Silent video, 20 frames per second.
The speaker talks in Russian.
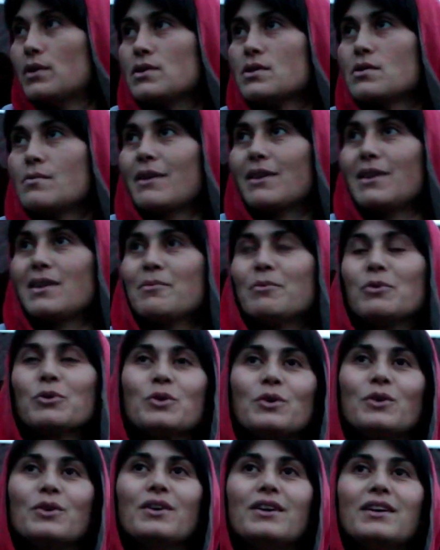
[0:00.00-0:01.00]
снимать не
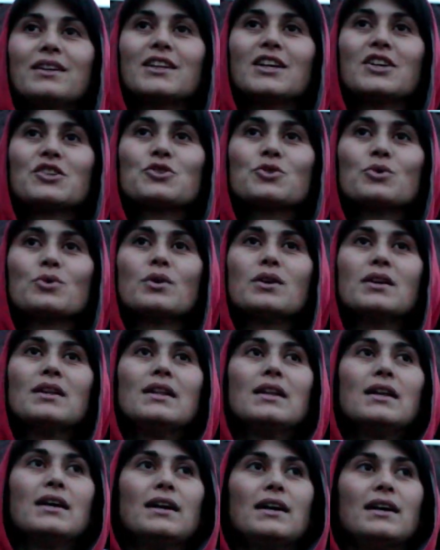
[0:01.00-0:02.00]
буду. Так что
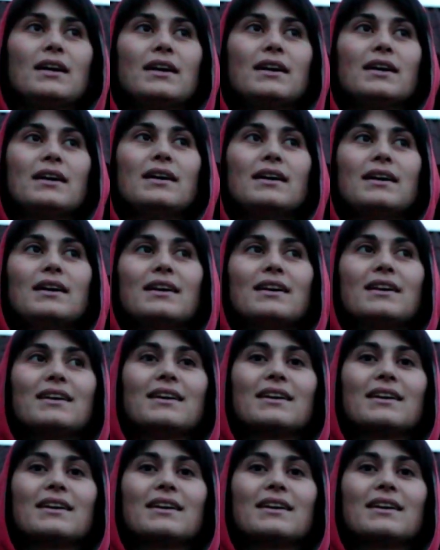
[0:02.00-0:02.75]
а,